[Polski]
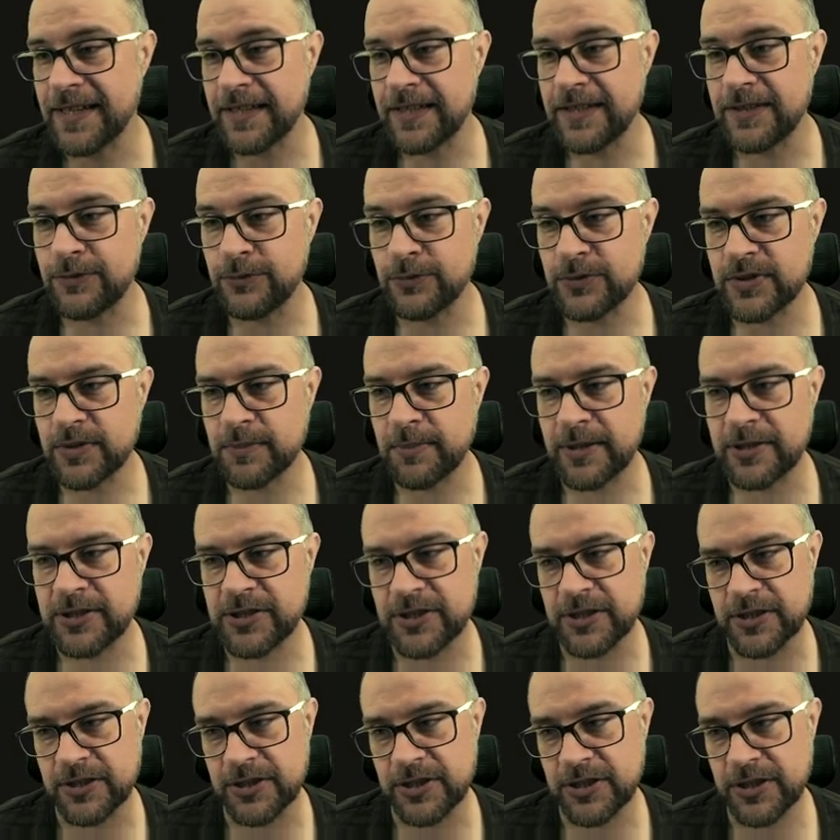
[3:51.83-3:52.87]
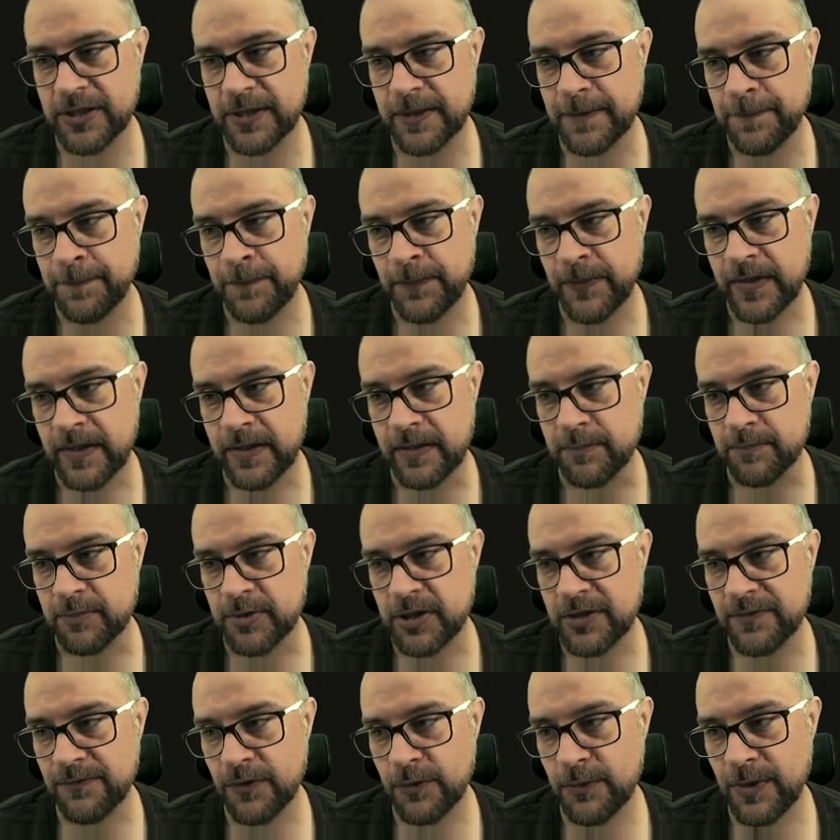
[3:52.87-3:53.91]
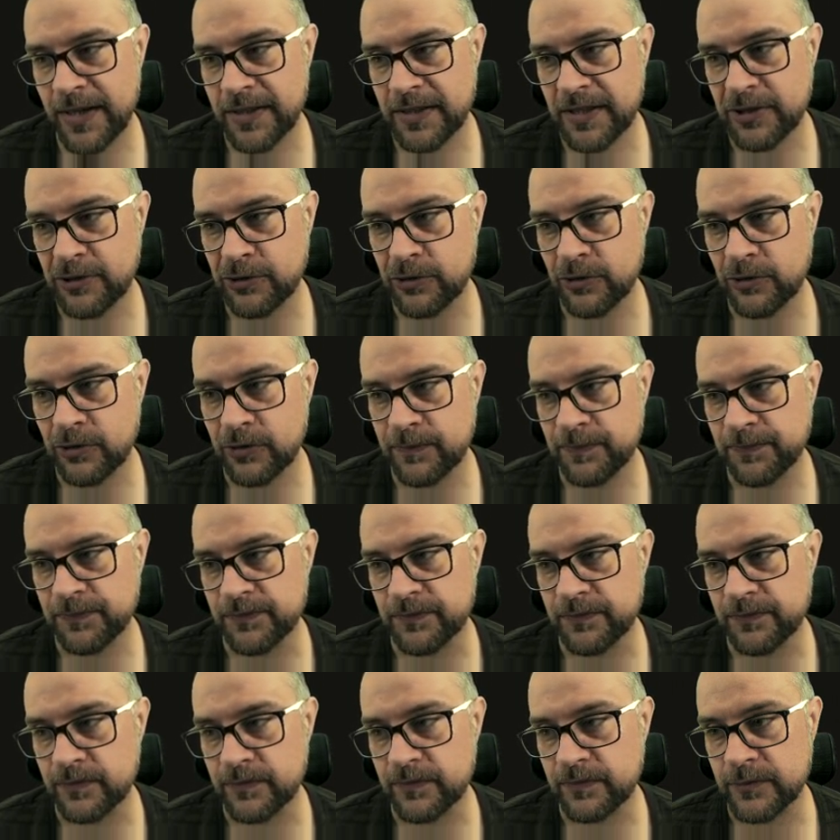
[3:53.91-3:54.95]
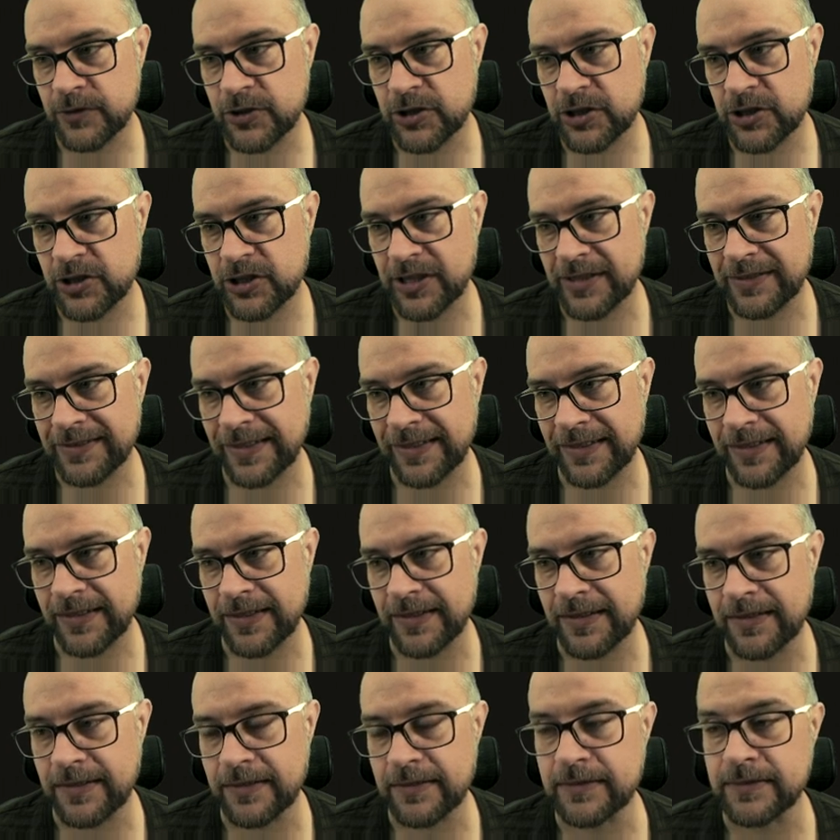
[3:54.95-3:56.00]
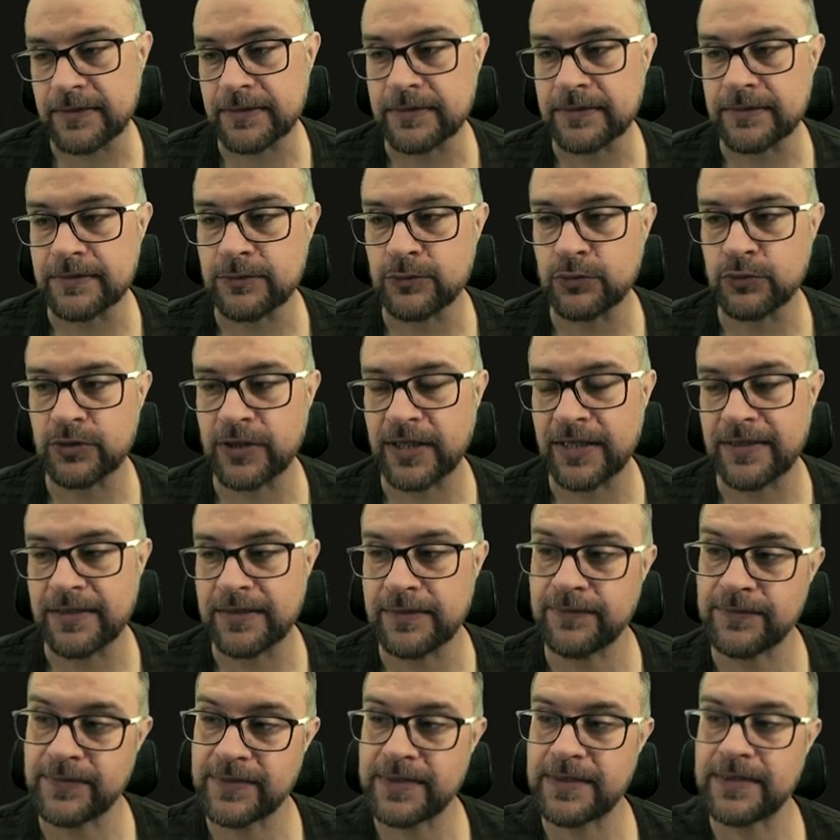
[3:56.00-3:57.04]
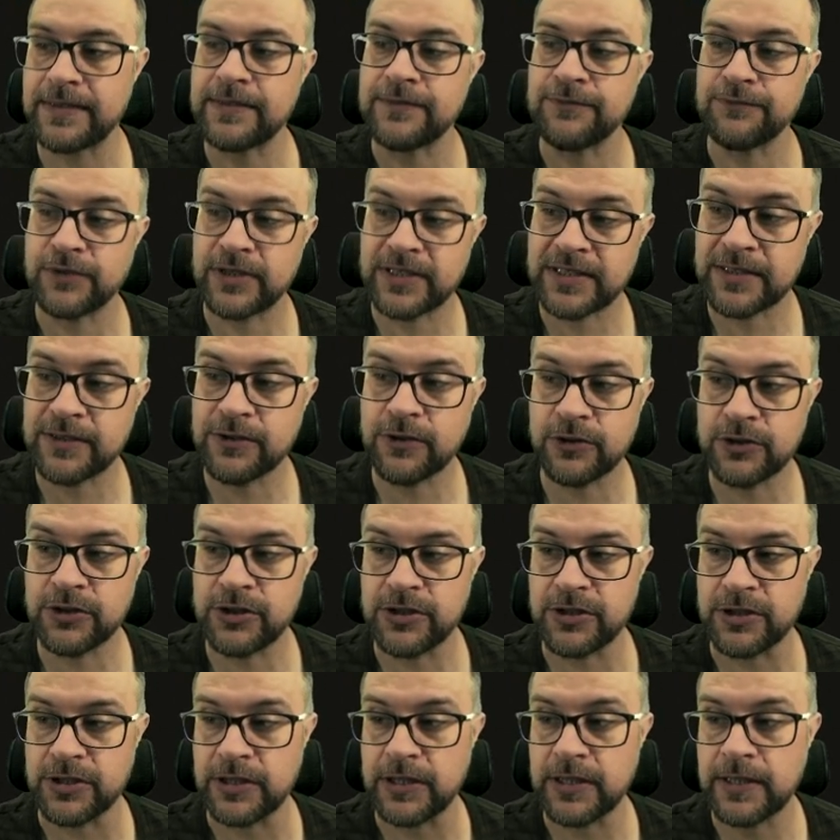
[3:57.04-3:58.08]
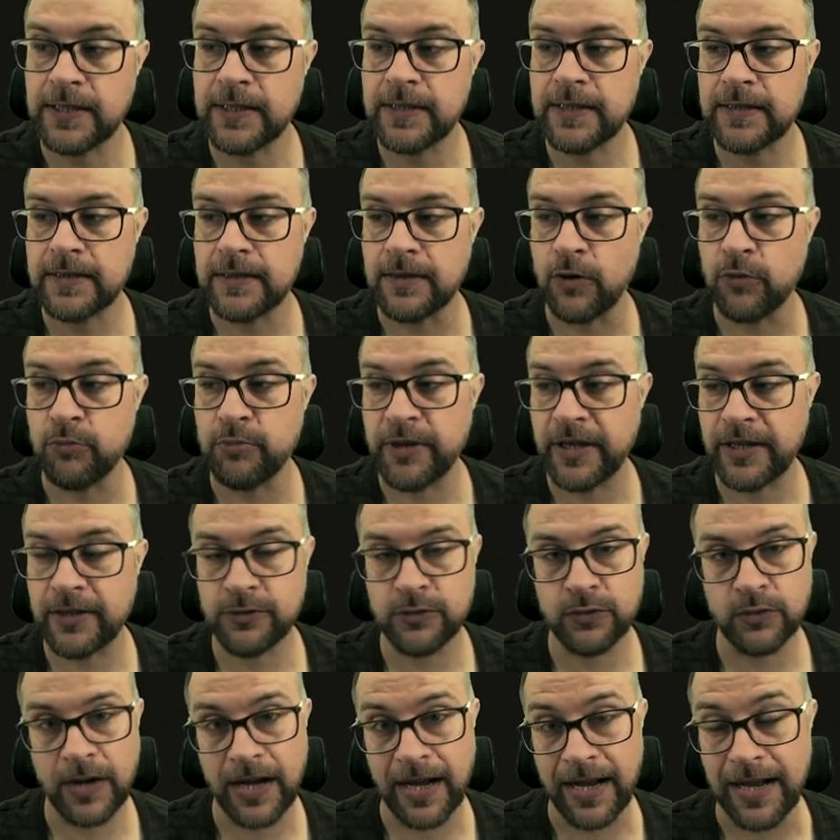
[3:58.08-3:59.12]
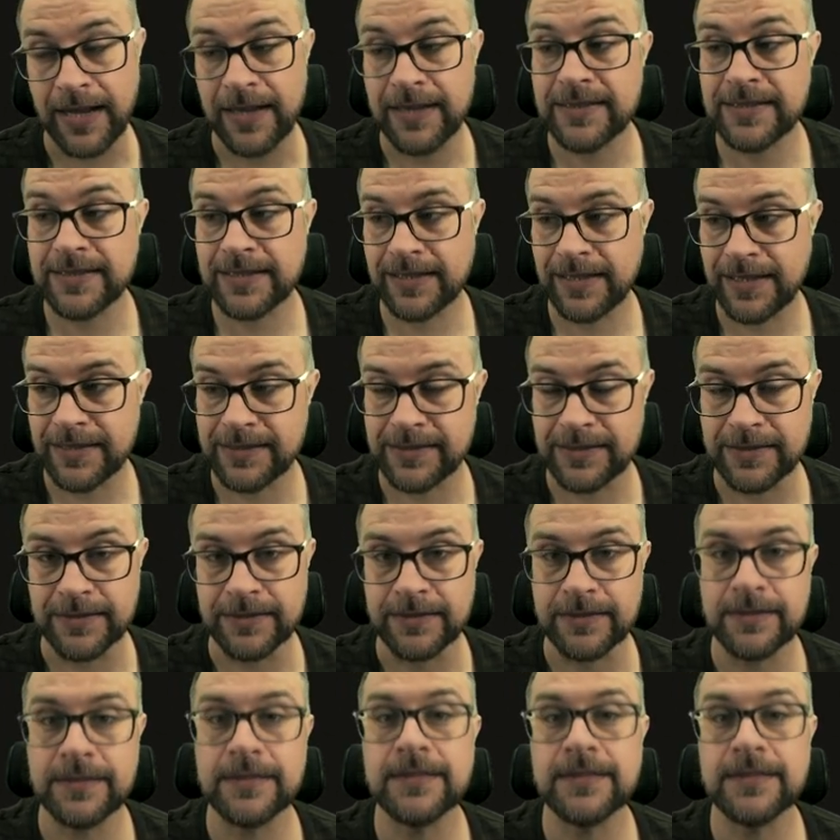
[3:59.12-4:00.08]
I tu zobaczcie, że przywołanie do życia takiej e, tutaj własności obiektu A z klasy